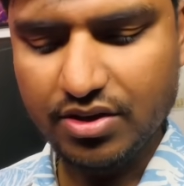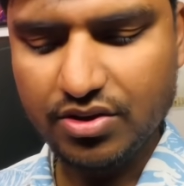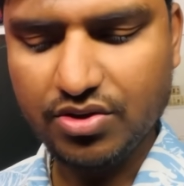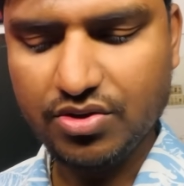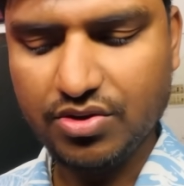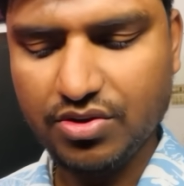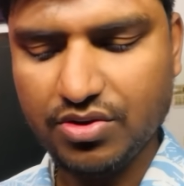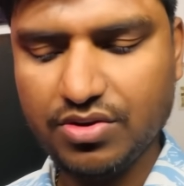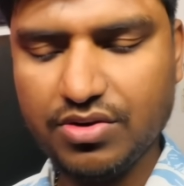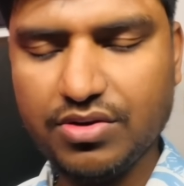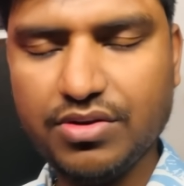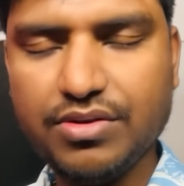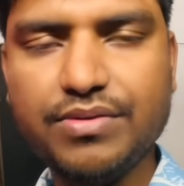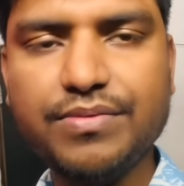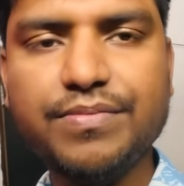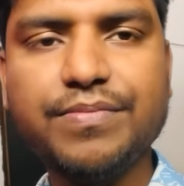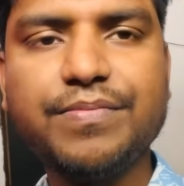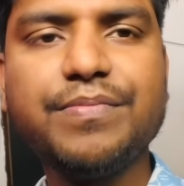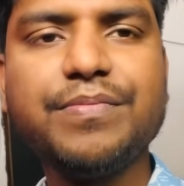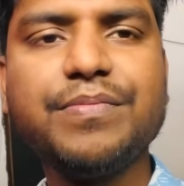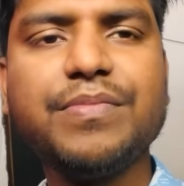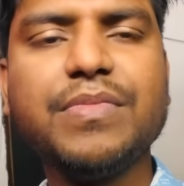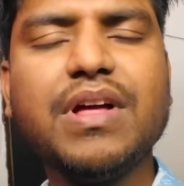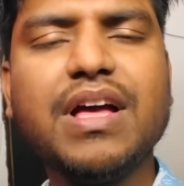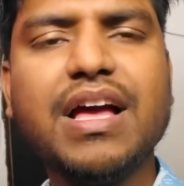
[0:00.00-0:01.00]
तो
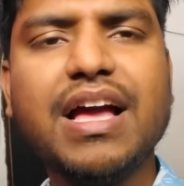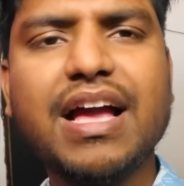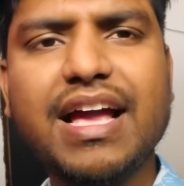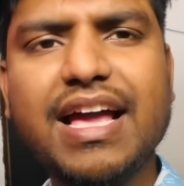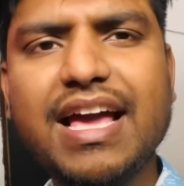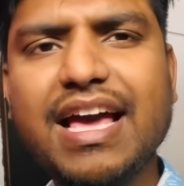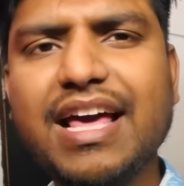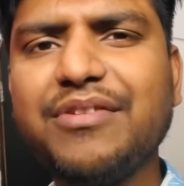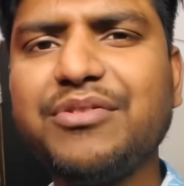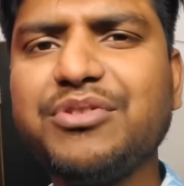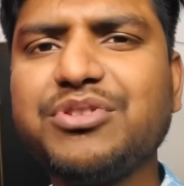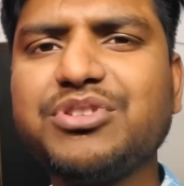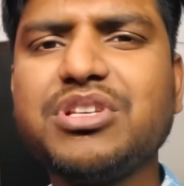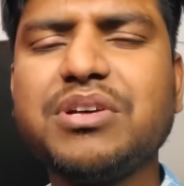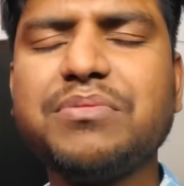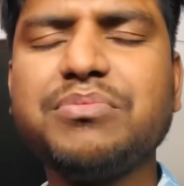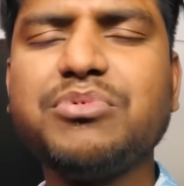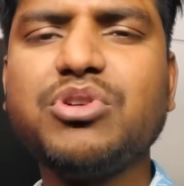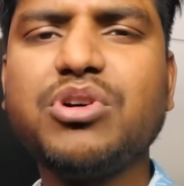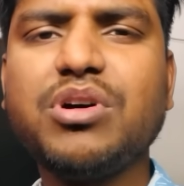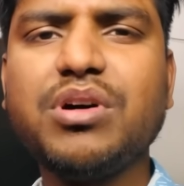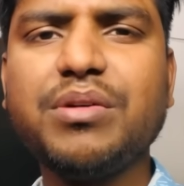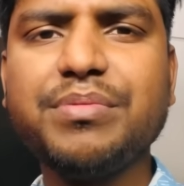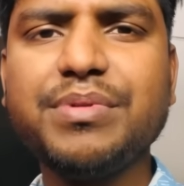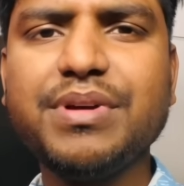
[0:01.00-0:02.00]
खैर वो सब
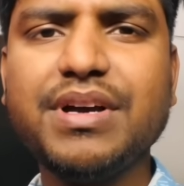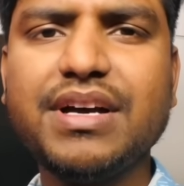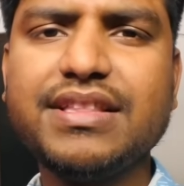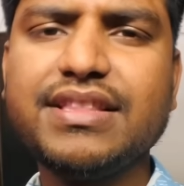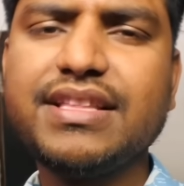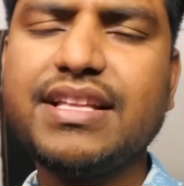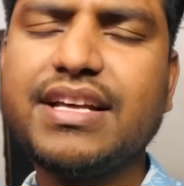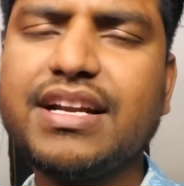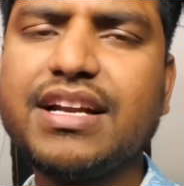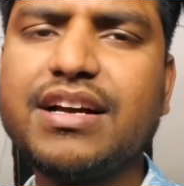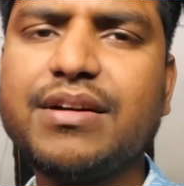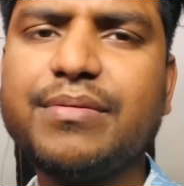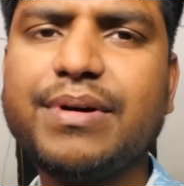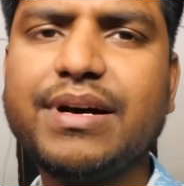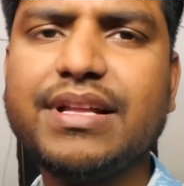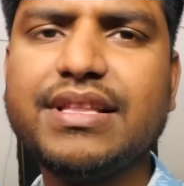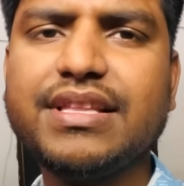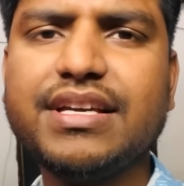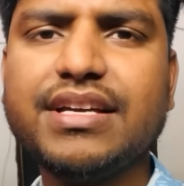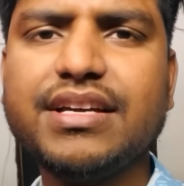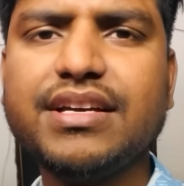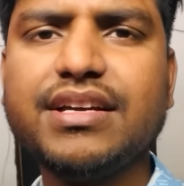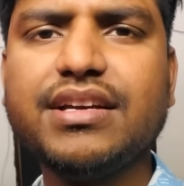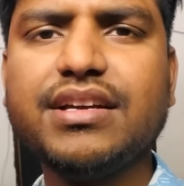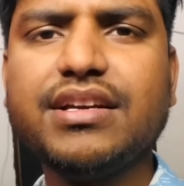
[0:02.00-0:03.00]
तो अभी अंदर का बात
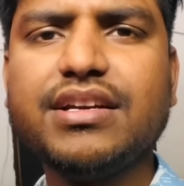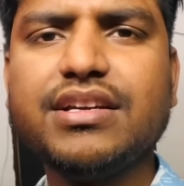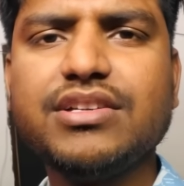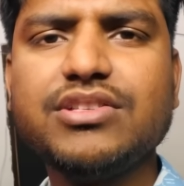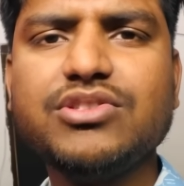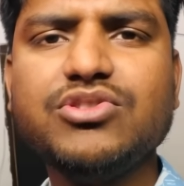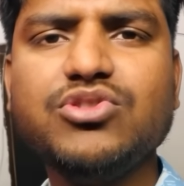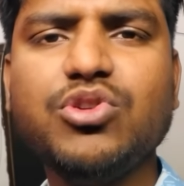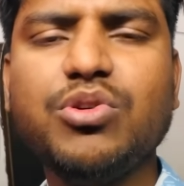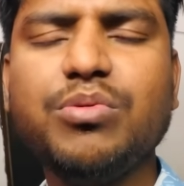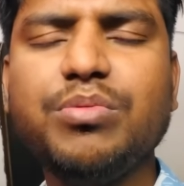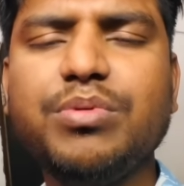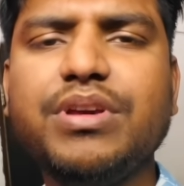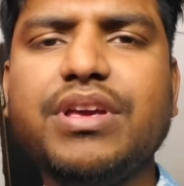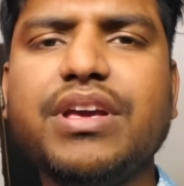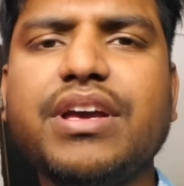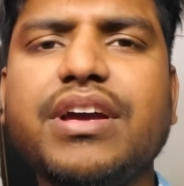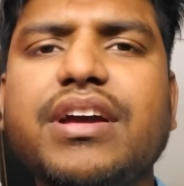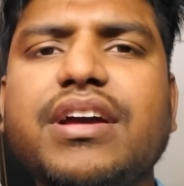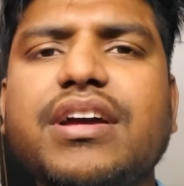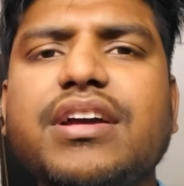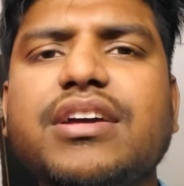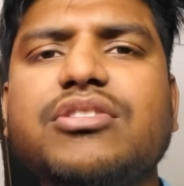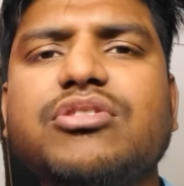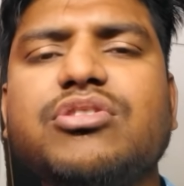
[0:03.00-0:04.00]
है जो भी है
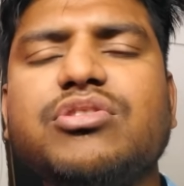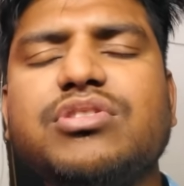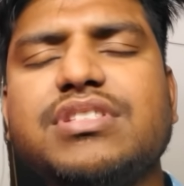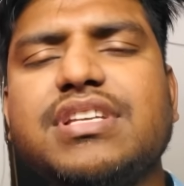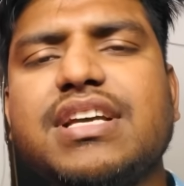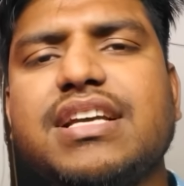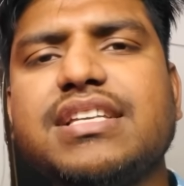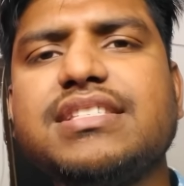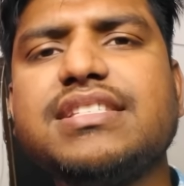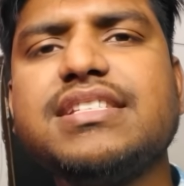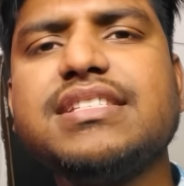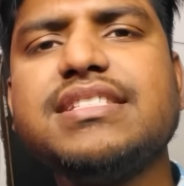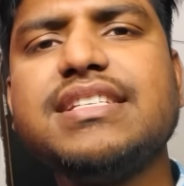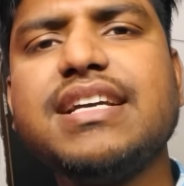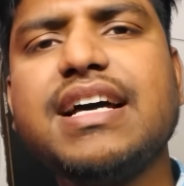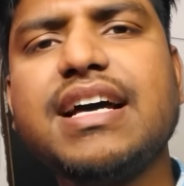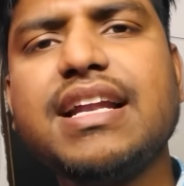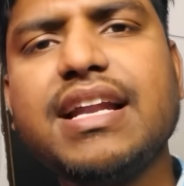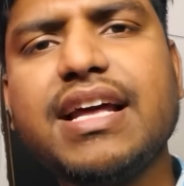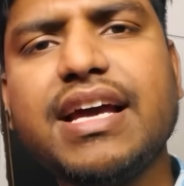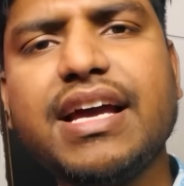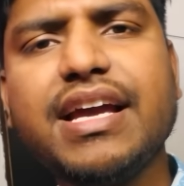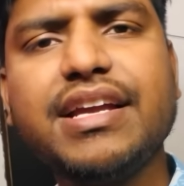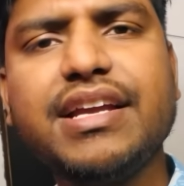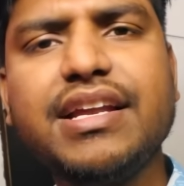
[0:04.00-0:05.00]
तो जैसे
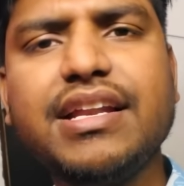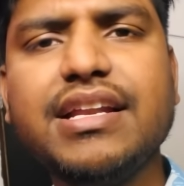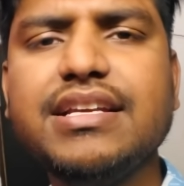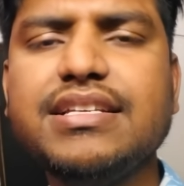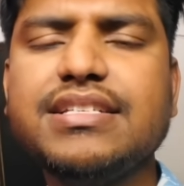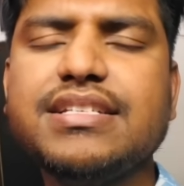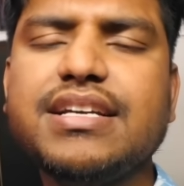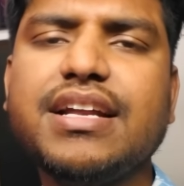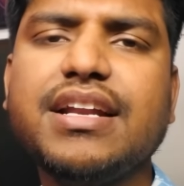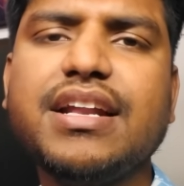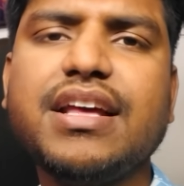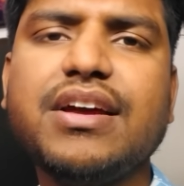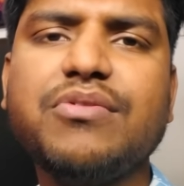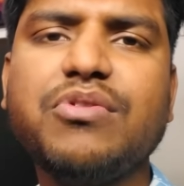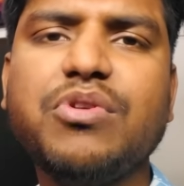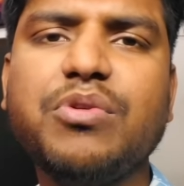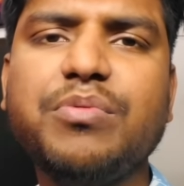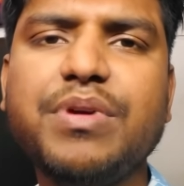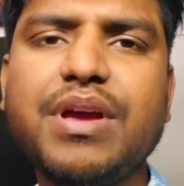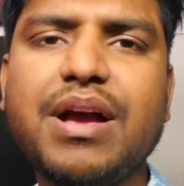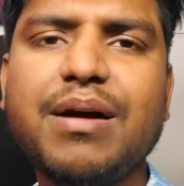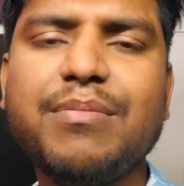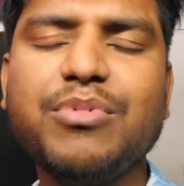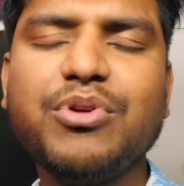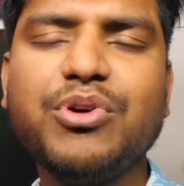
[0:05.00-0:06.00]
जाना है कि नहीं जाना है वो
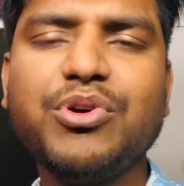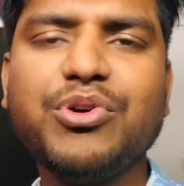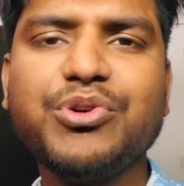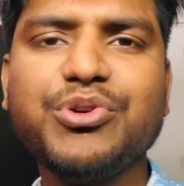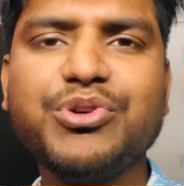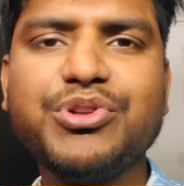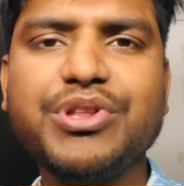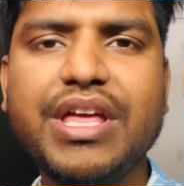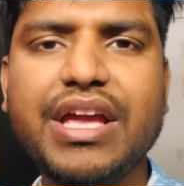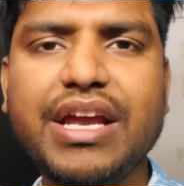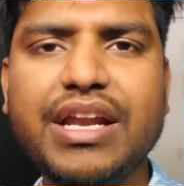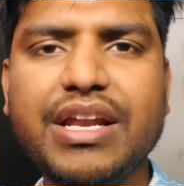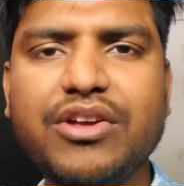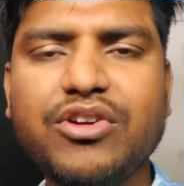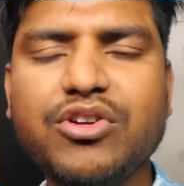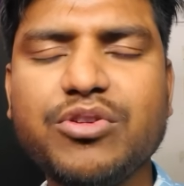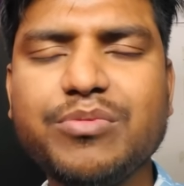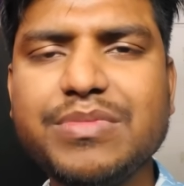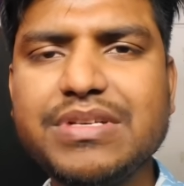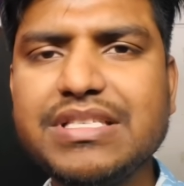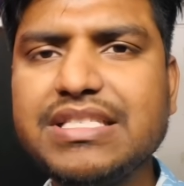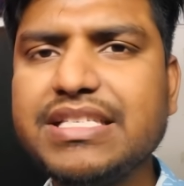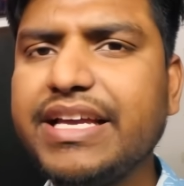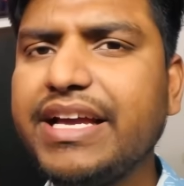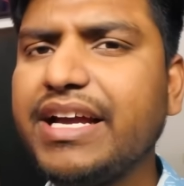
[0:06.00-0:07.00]
भी आप लोगों को देखने को
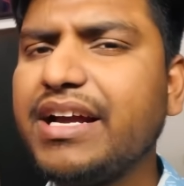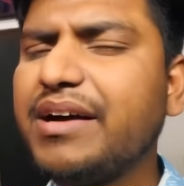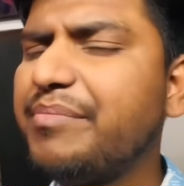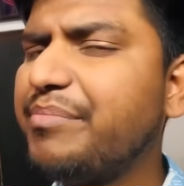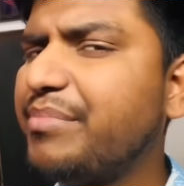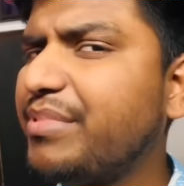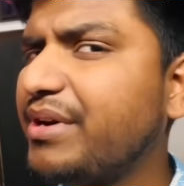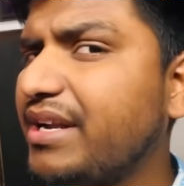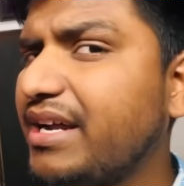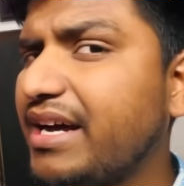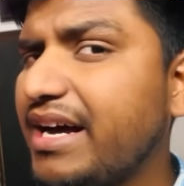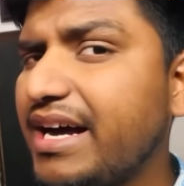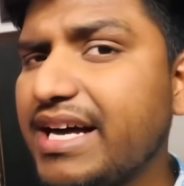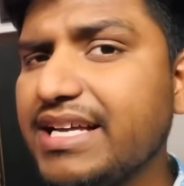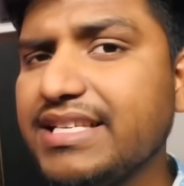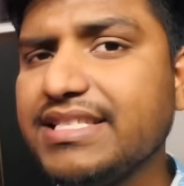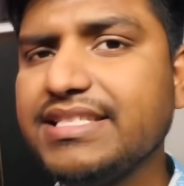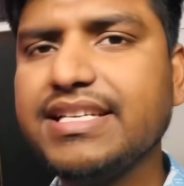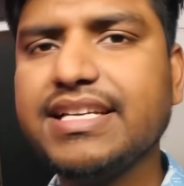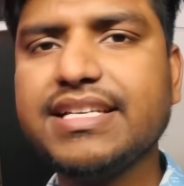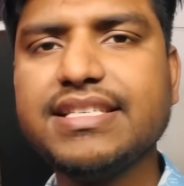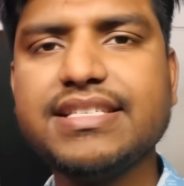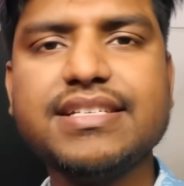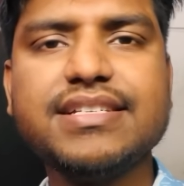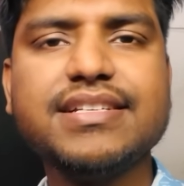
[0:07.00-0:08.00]
मिल जाएगा पर आज
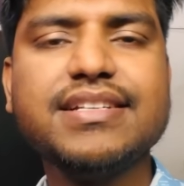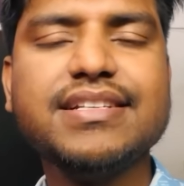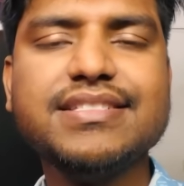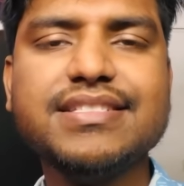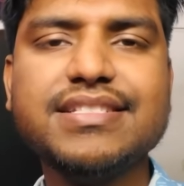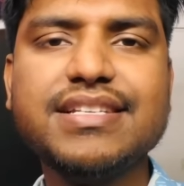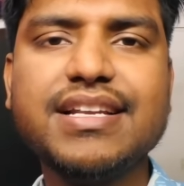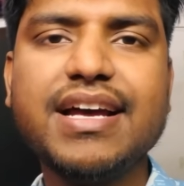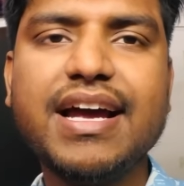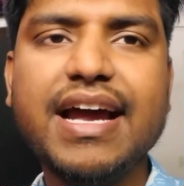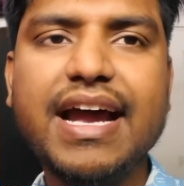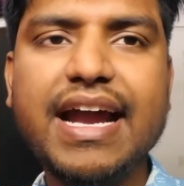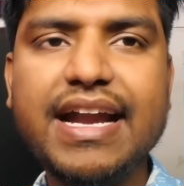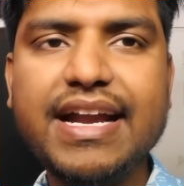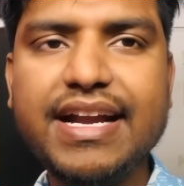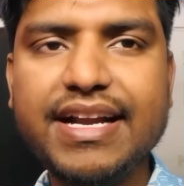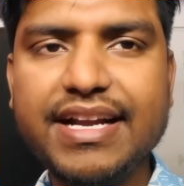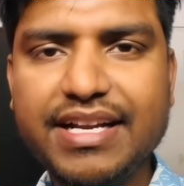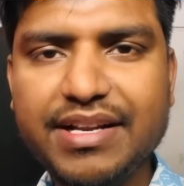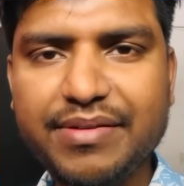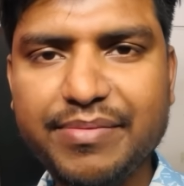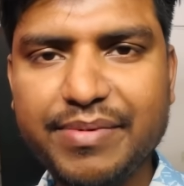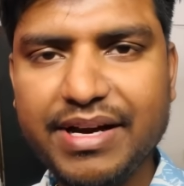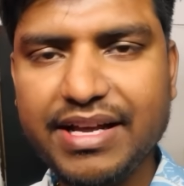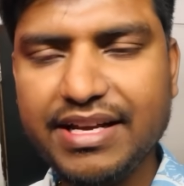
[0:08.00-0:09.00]
जैसे रंजना
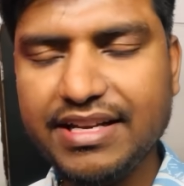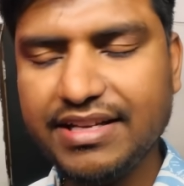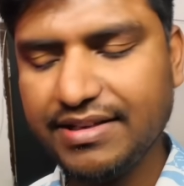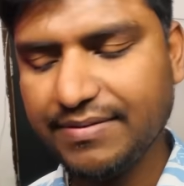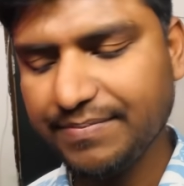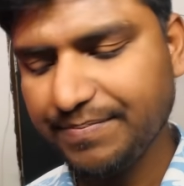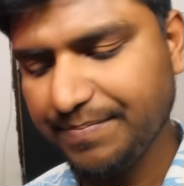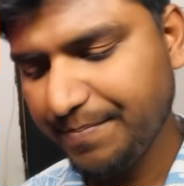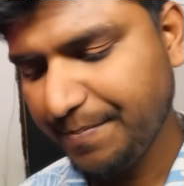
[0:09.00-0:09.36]
एंट्री मारी